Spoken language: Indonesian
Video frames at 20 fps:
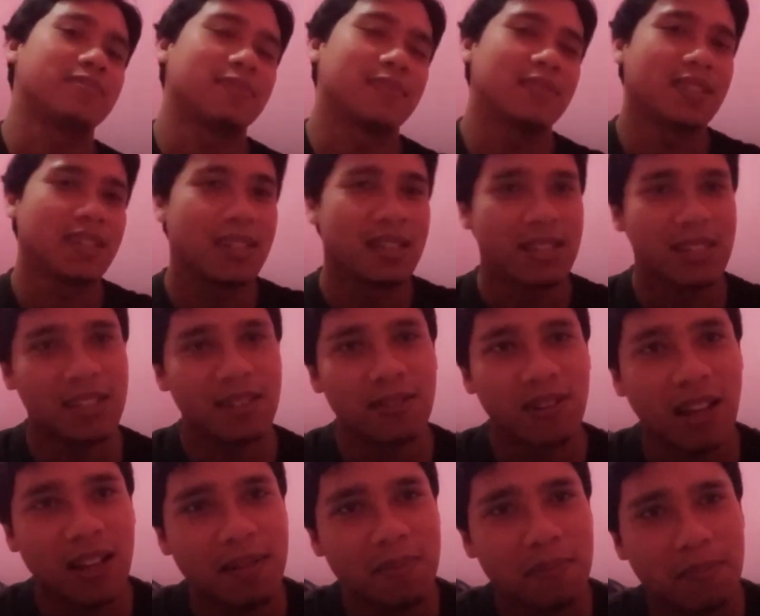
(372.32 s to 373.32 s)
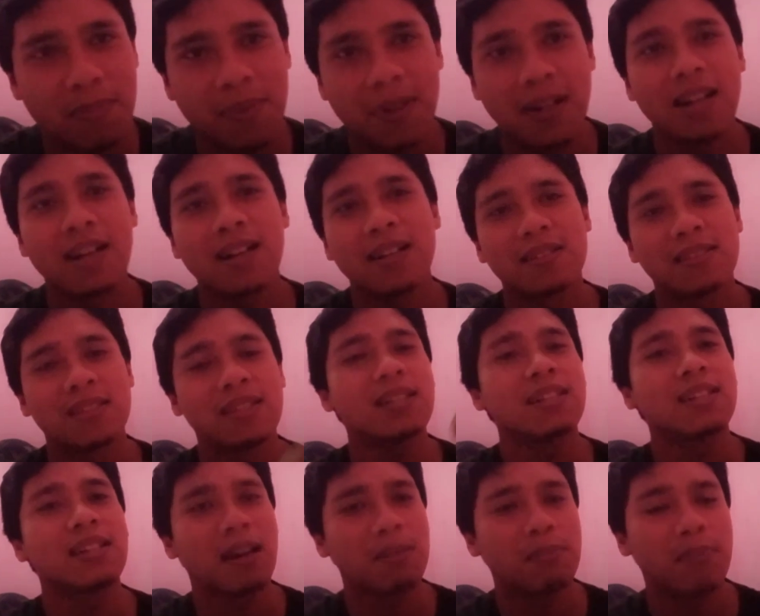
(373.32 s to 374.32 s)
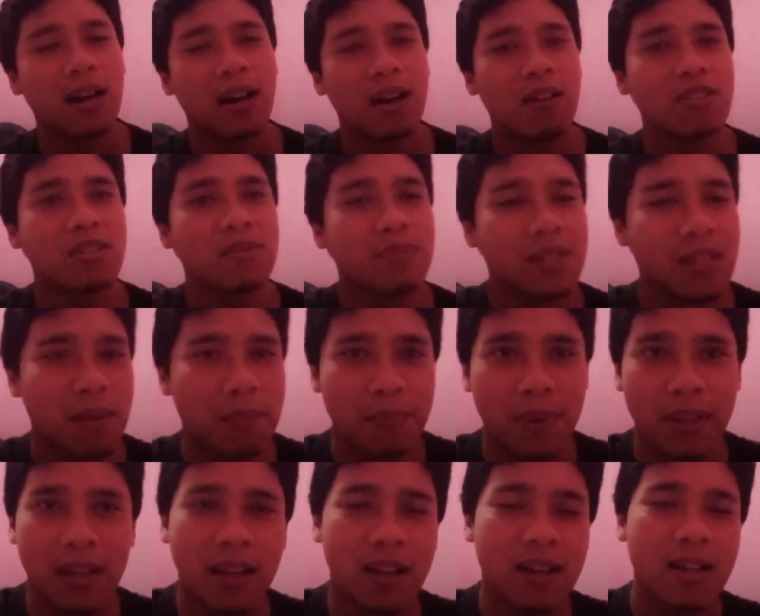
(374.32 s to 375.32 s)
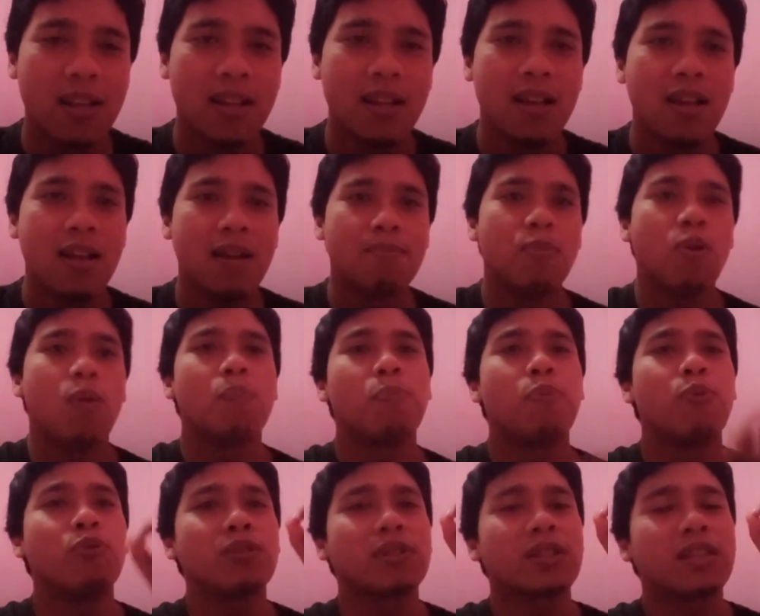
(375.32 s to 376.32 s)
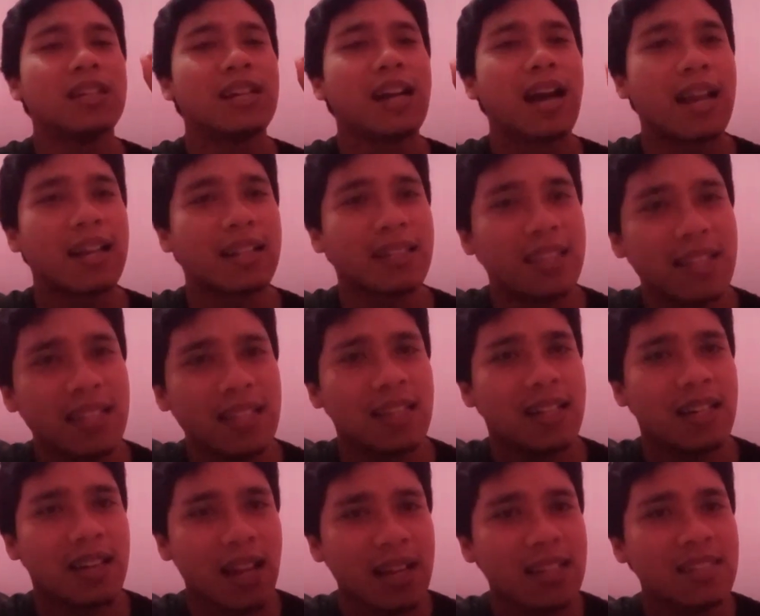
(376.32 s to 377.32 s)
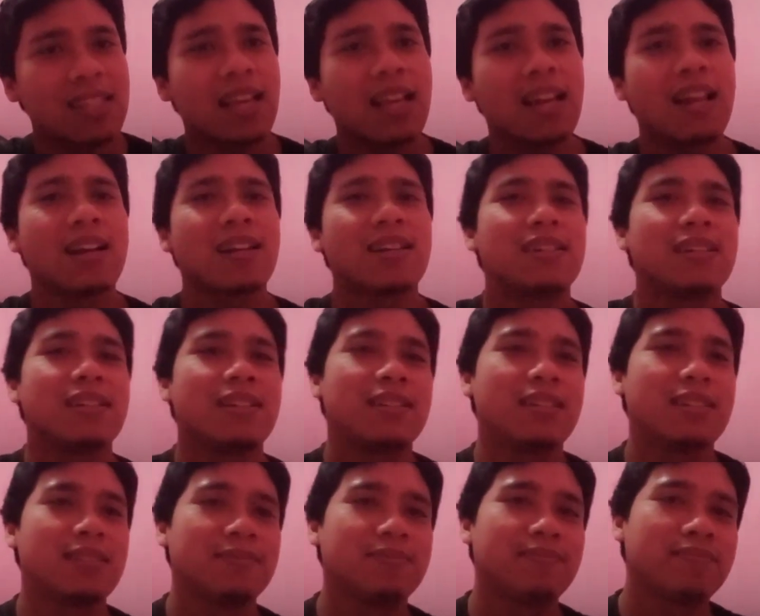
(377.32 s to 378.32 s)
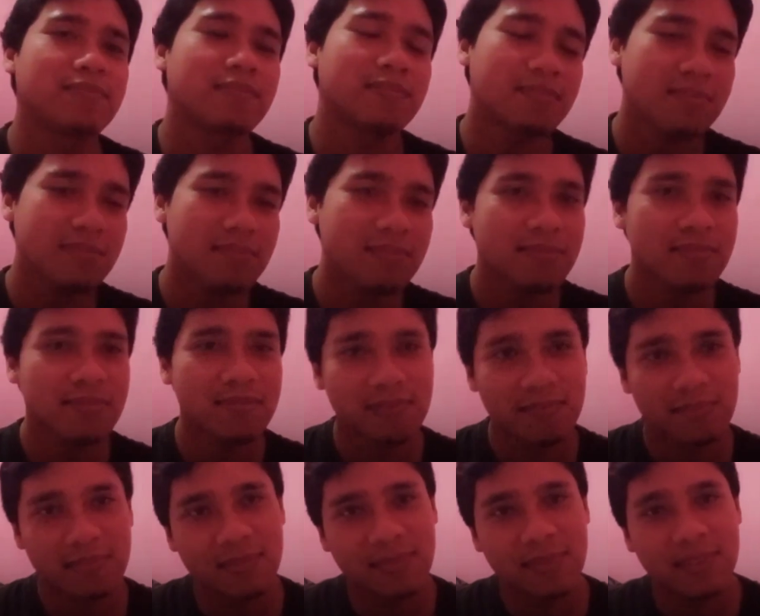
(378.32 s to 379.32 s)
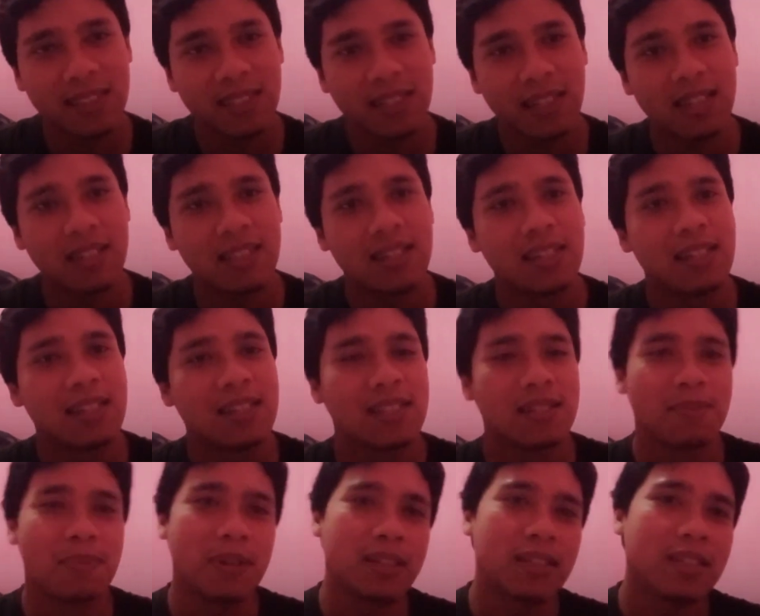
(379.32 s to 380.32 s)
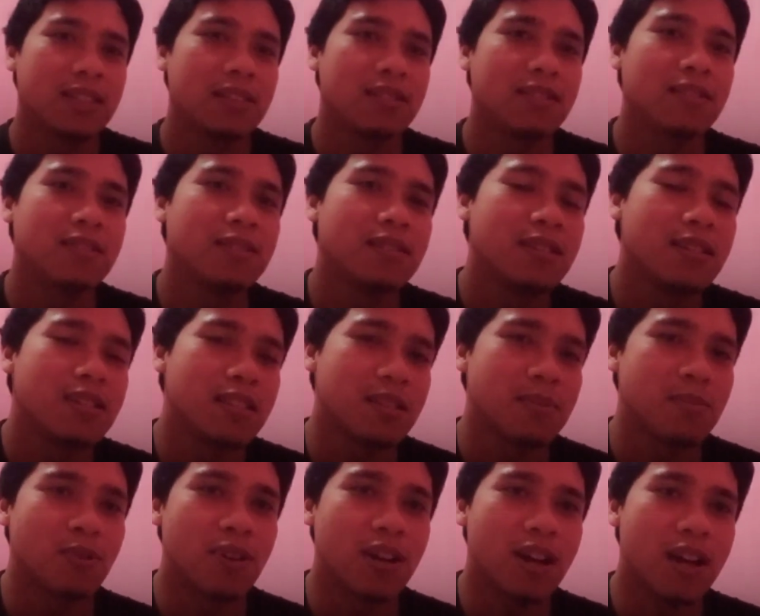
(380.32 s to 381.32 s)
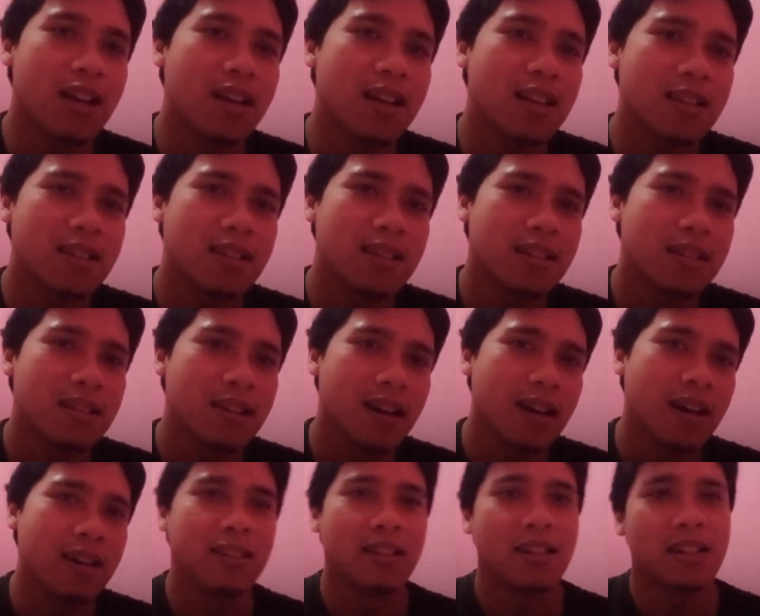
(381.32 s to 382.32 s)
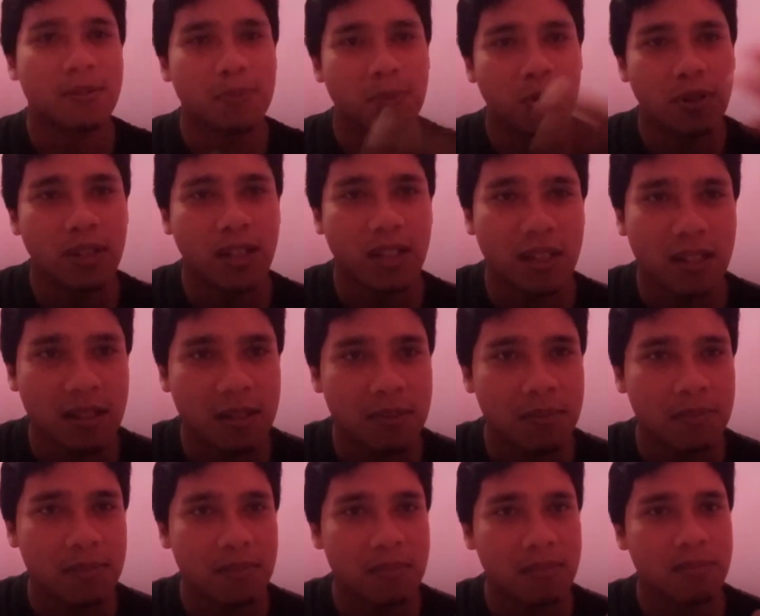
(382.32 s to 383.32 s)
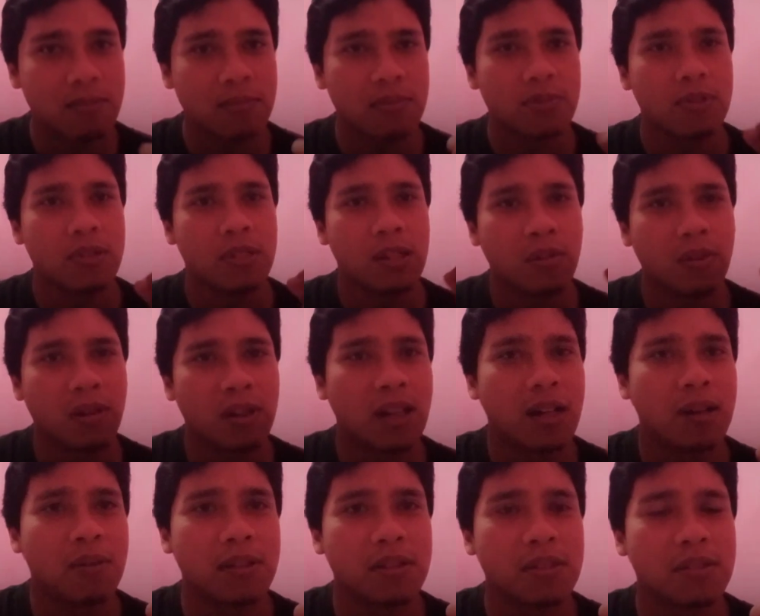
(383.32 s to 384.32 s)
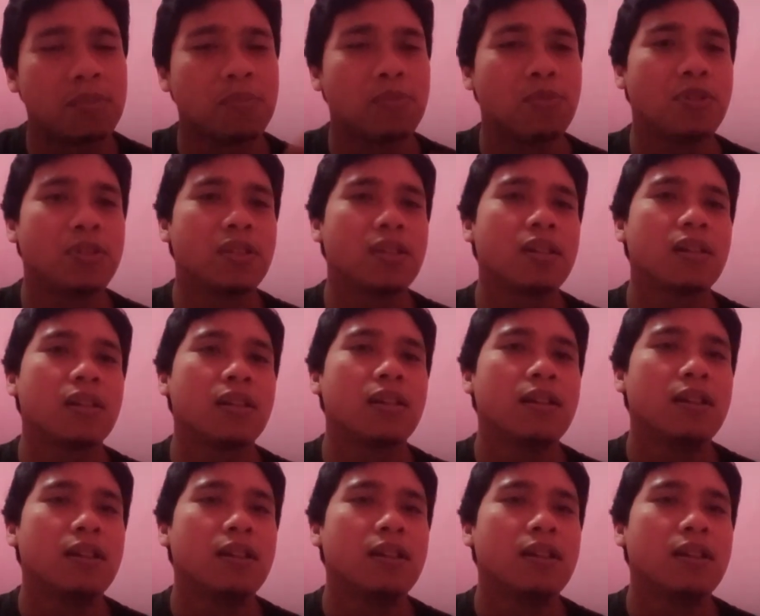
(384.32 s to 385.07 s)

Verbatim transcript: Gitu kan? Pernah sering Abah Awas menyampaikan, mumpung tengerti, laksanakan. Ya, seperti itu. Semoga ada respon dari Iwan Ahwat semuanya.